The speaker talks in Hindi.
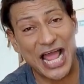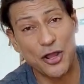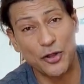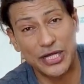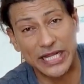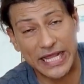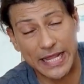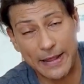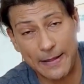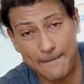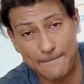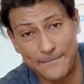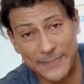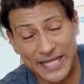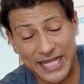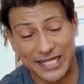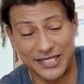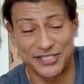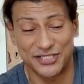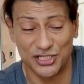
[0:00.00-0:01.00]
हाई ऑन
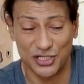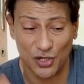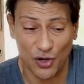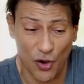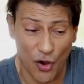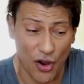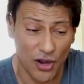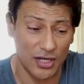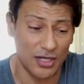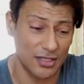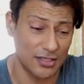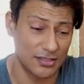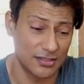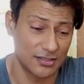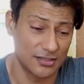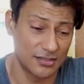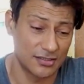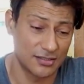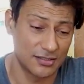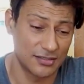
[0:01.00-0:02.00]
के और
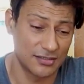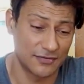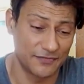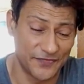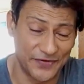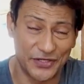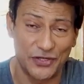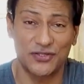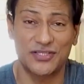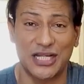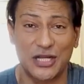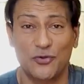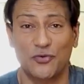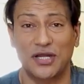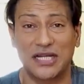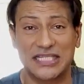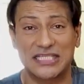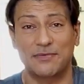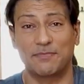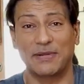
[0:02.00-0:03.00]
वीडियो चालू
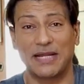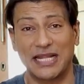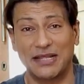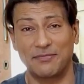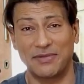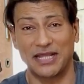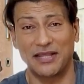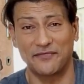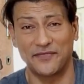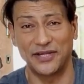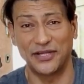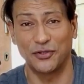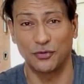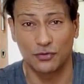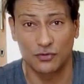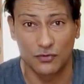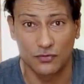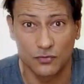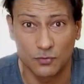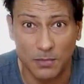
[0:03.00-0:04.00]
करने से पहले मैं ये वीडियो
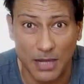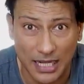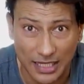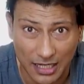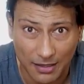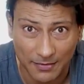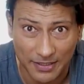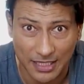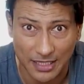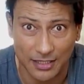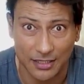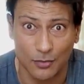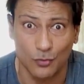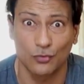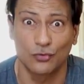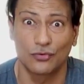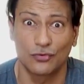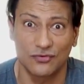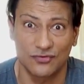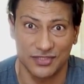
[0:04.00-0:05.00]
दोबारा बना रहा
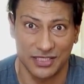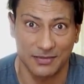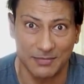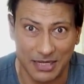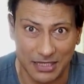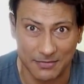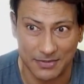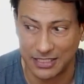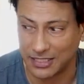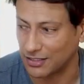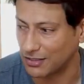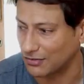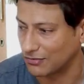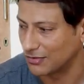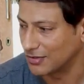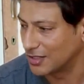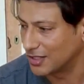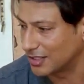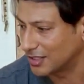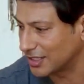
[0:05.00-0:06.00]
हूँ दूसरी बार बना रहा
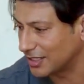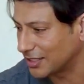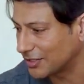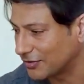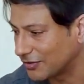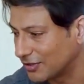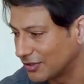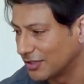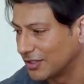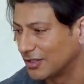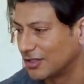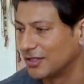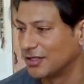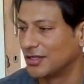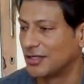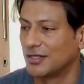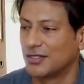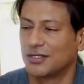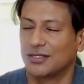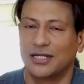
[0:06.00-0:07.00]
हूँ ये देखो
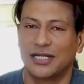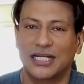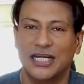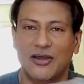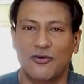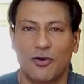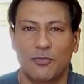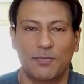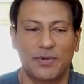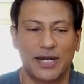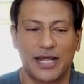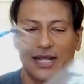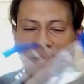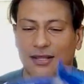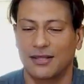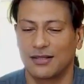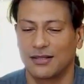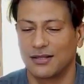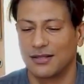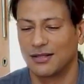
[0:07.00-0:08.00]
निकला हुआ पड़ा है
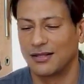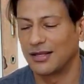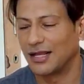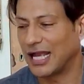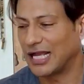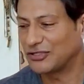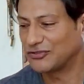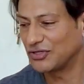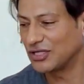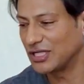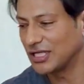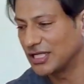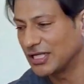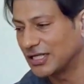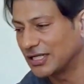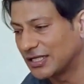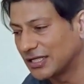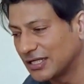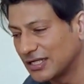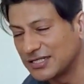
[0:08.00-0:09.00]
एक्चुअली
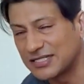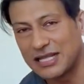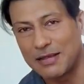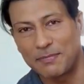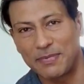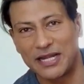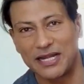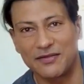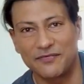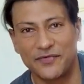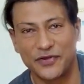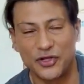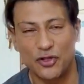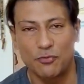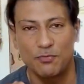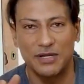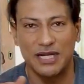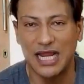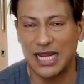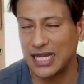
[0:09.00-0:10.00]
इसके पहले
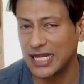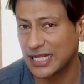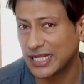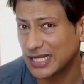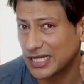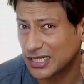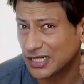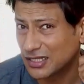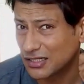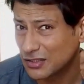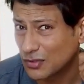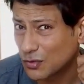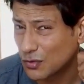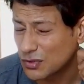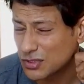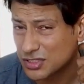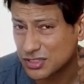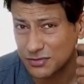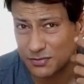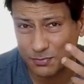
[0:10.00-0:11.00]
वीडियो बनाया लेकिन
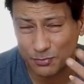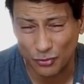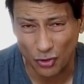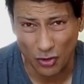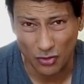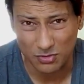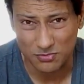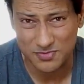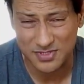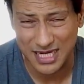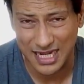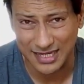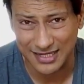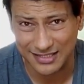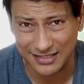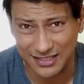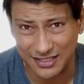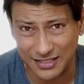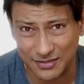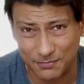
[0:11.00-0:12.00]
कुछ प्रॉब्लम्स आ
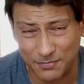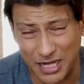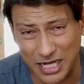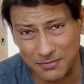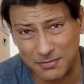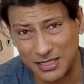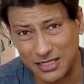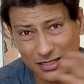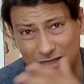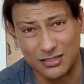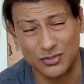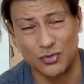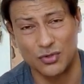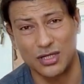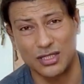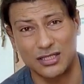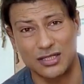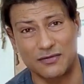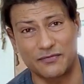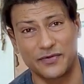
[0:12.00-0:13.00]
रहे थे बार बार कट हो
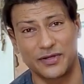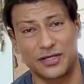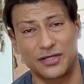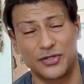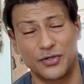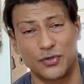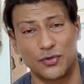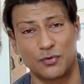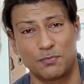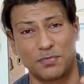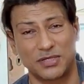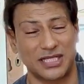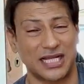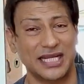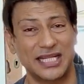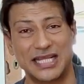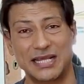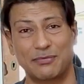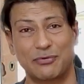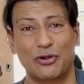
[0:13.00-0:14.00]
रहा था वीडियो
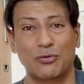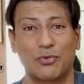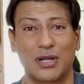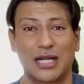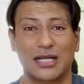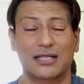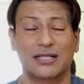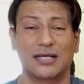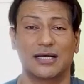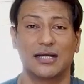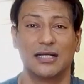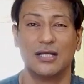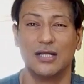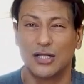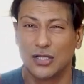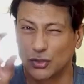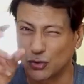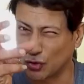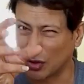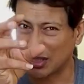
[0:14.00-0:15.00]
पता नहीं क्या प्रॉब्लम आ रहा था
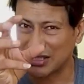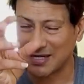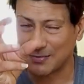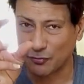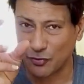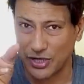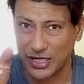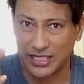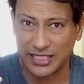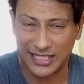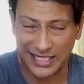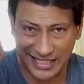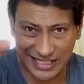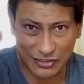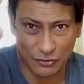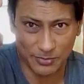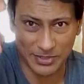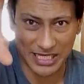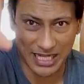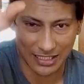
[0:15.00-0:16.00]
थोड़ा सा आपको हिंट देने
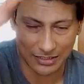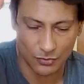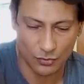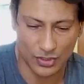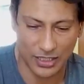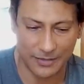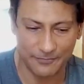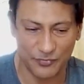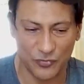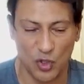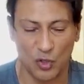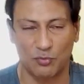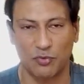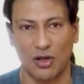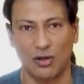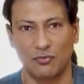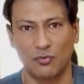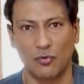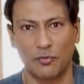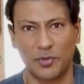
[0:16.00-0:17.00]
के लिए मैं डाल दूंगा नो
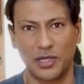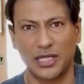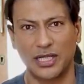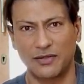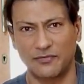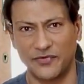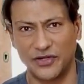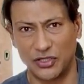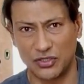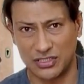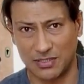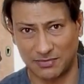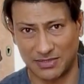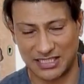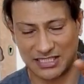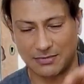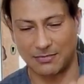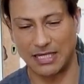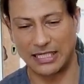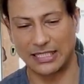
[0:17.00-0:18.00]
प्रॉब्लम वो मैंने वीडियो सब
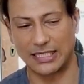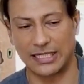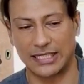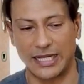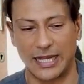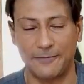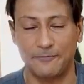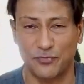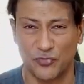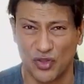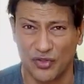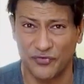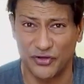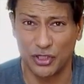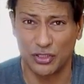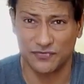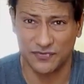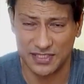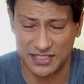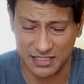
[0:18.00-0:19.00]
तक संभाल कर रखा है तो
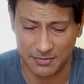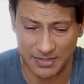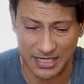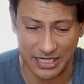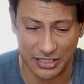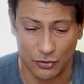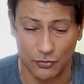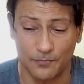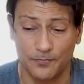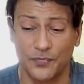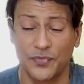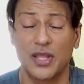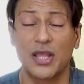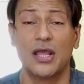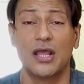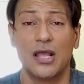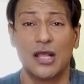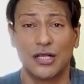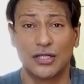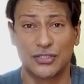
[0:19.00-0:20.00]
वीडियो फिर से बना रहा
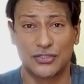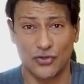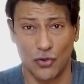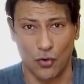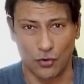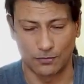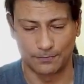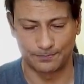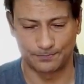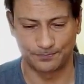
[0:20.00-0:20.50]
हूँ सो